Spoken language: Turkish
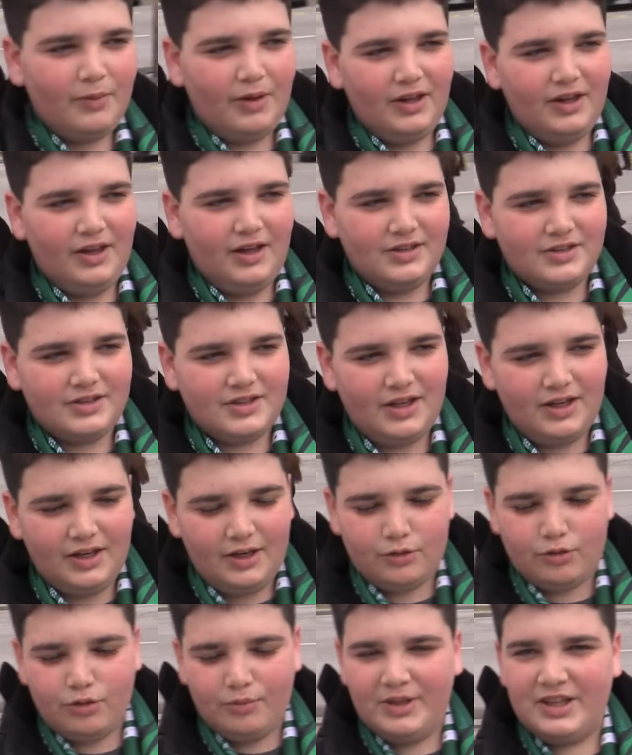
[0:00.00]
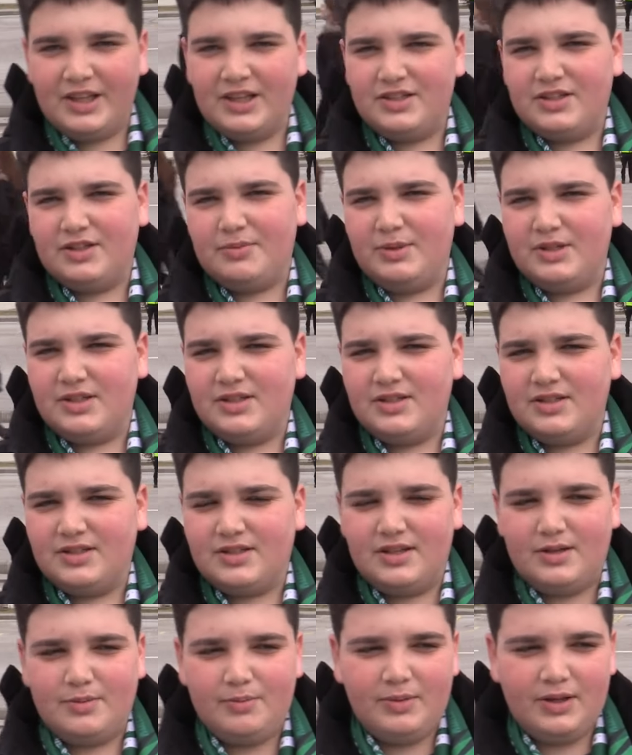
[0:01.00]
Vallahi inşallah kümeden çıkmasını
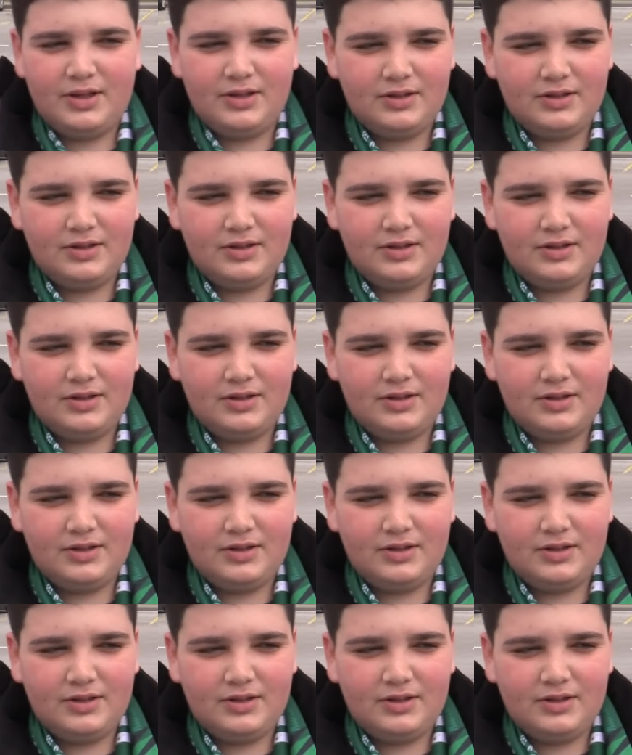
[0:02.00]
isterim ben.